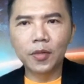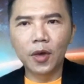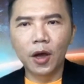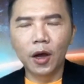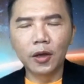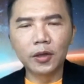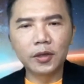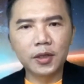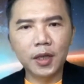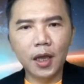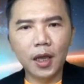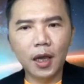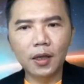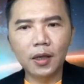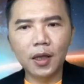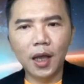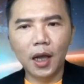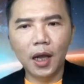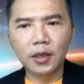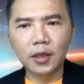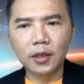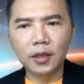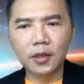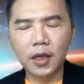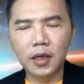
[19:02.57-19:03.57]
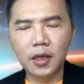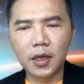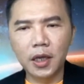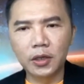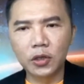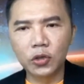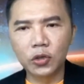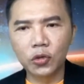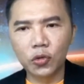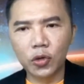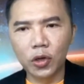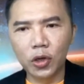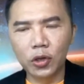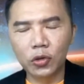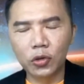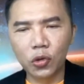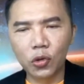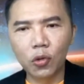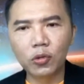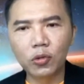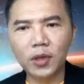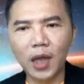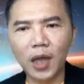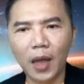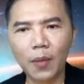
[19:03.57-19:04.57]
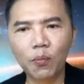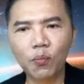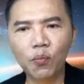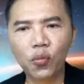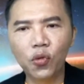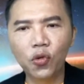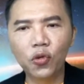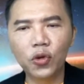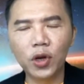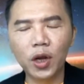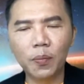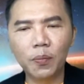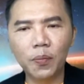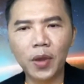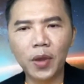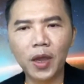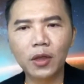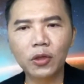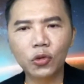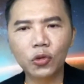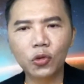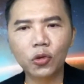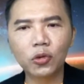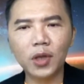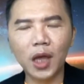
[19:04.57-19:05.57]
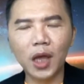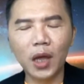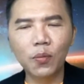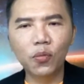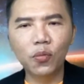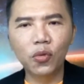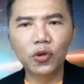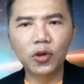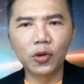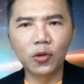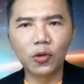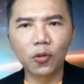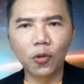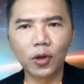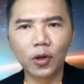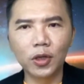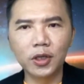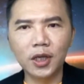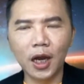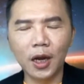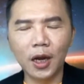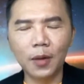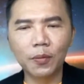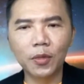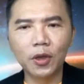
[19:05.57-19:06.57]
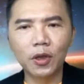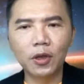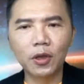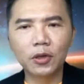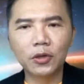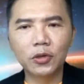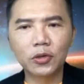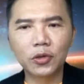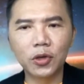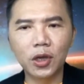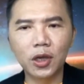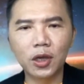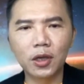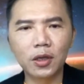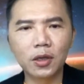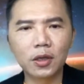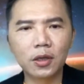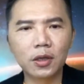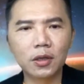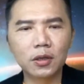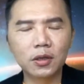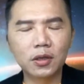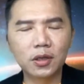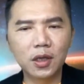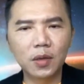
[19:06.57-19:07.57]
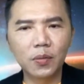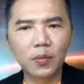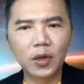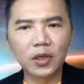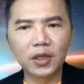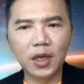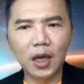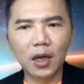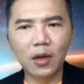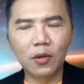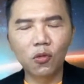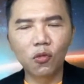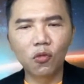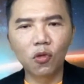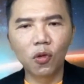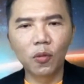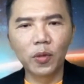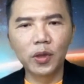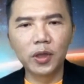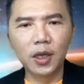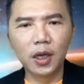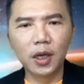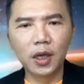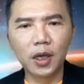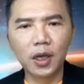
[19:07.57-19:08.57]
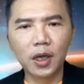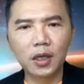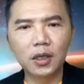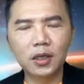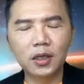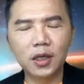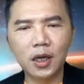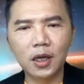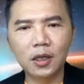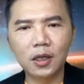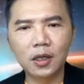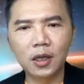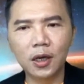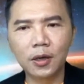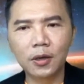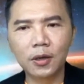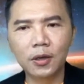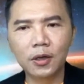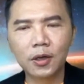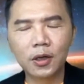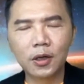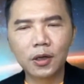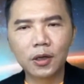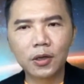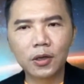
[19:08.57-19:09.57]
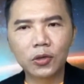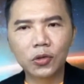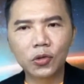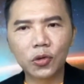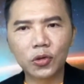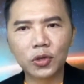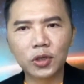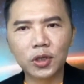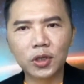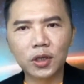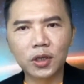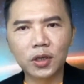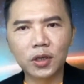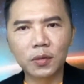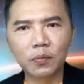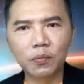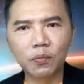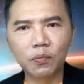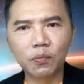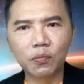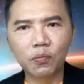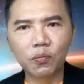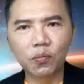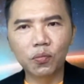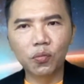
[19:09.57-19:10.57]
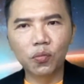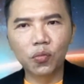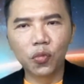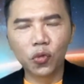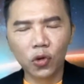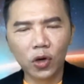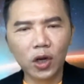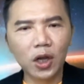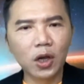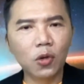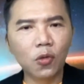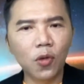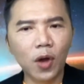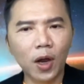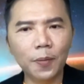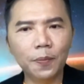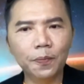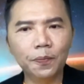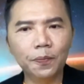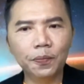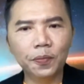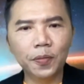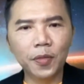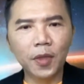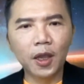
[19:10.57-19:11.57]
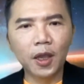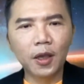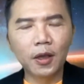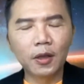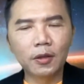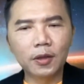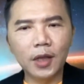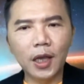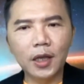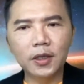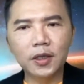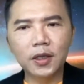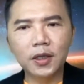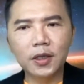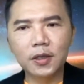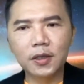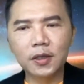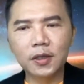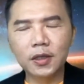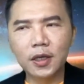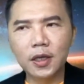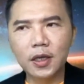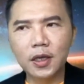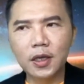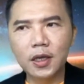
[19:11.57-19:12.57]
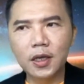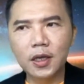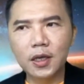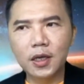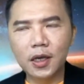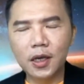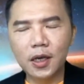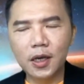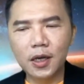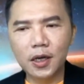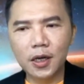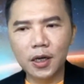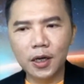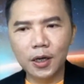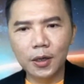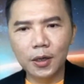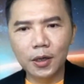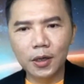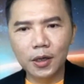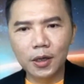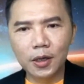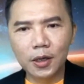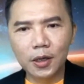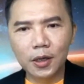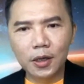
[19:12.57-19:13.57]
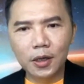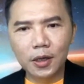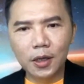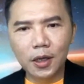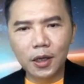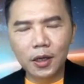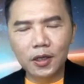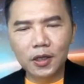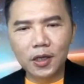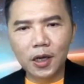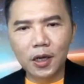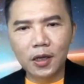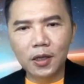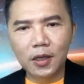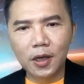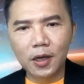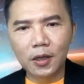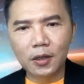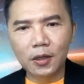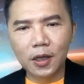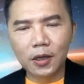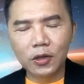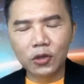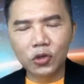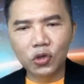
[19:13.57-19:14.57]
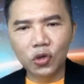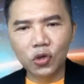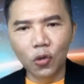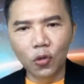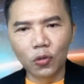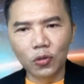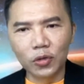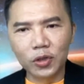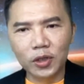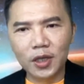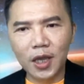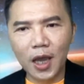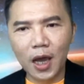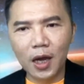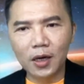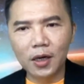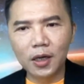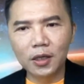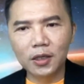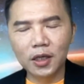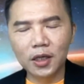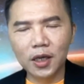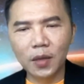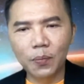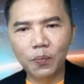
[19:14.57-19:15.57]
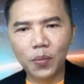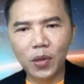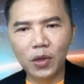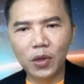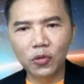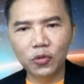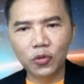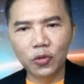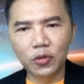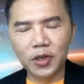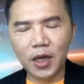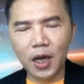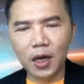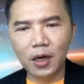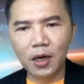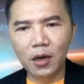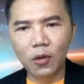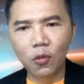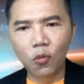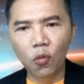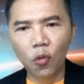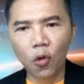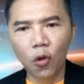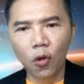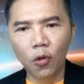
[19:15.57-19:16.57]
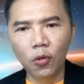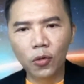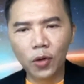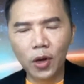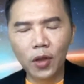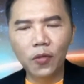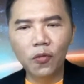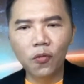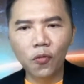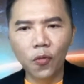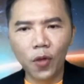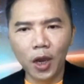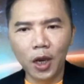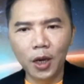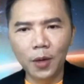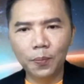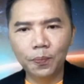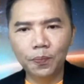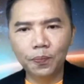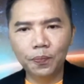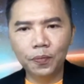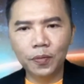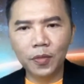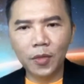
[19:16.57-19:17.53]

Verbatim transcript: 啊、香港这些也是属于东南部的偏东南部的国家，所以基本上我们的疫情呢都是不乐观。但是这一个。疫情呢，它走向呢，整个病毒走向呢，我认为